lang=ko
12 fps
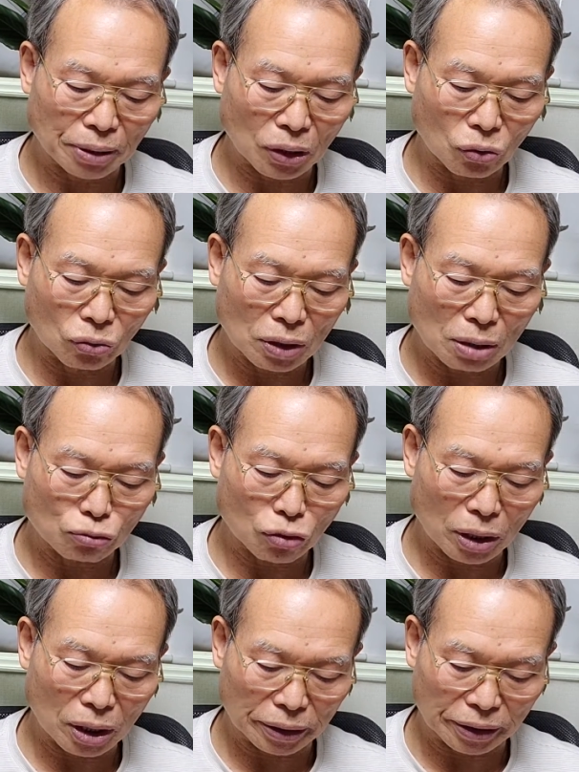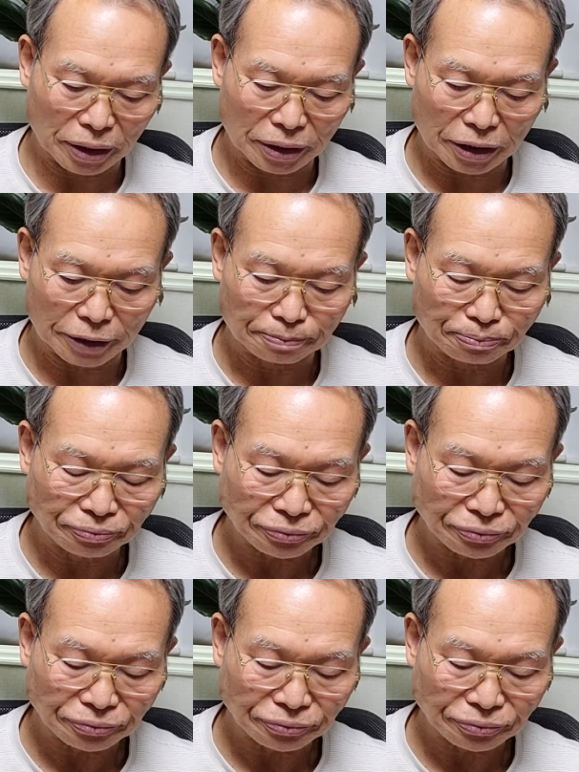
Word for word: 배롱나무와 같을지